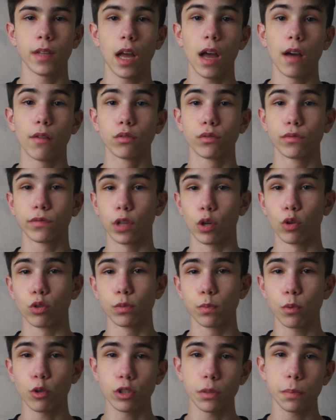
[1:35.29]
А вот второй
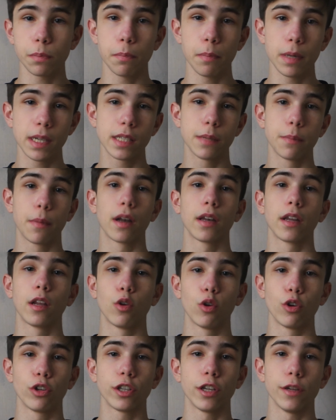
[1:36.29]
способ максимально
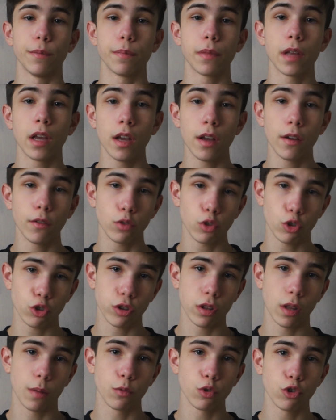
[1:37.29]
легкий. Все,
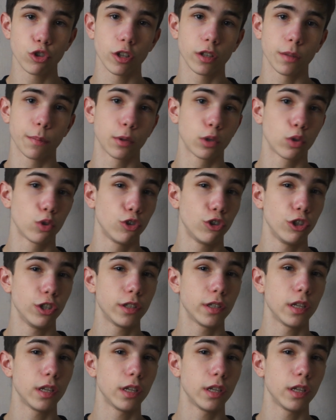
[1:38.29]
что нам нужно, это подключить